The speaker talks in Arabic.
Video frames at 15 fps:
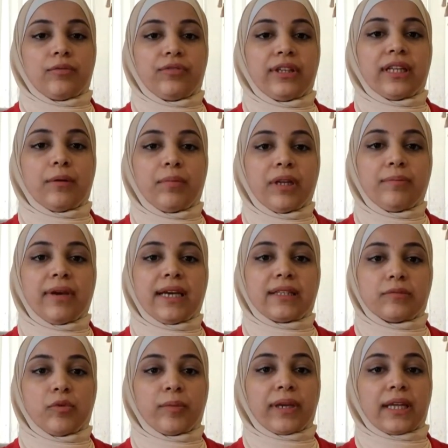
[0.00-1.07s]
فينا
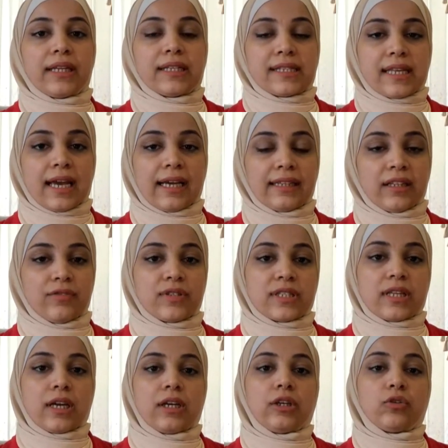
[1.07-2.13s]
بالبيت ممكن نساعد
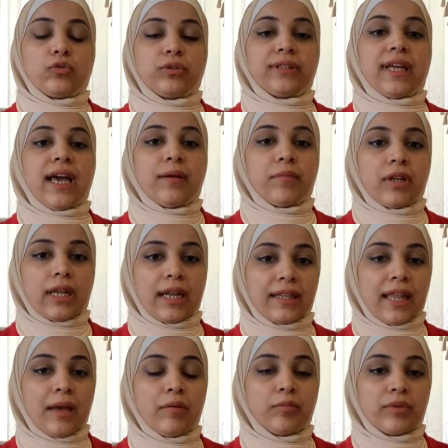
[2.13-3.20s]
نفسنا يكون دائما أنا
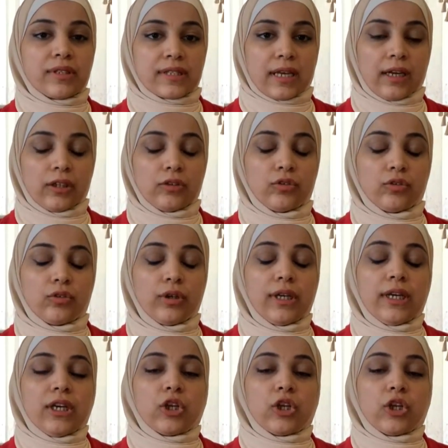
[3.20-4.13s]
دائما بنصح إنه